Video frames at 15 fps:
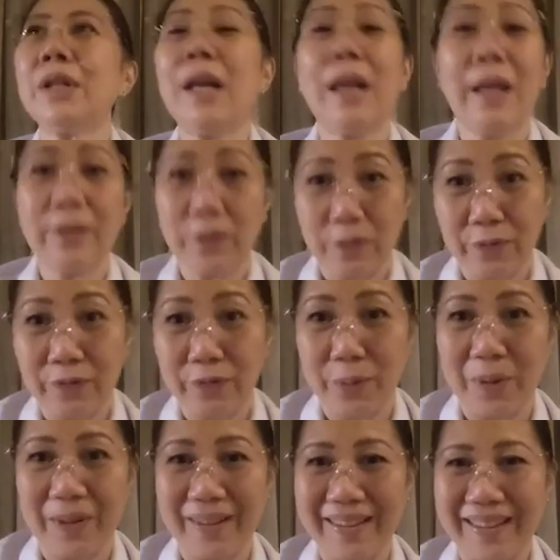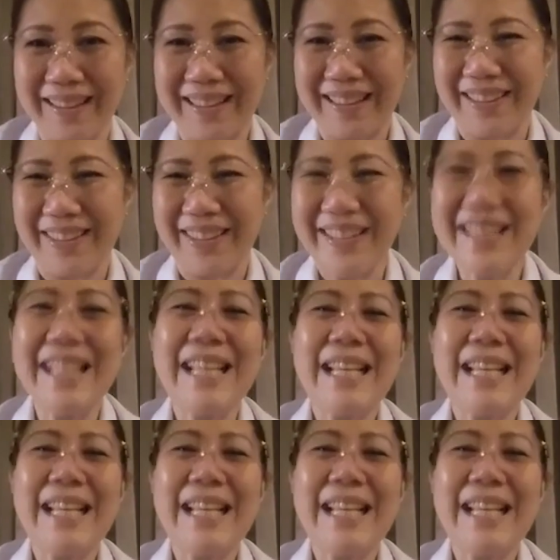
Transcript: a lot of work, no?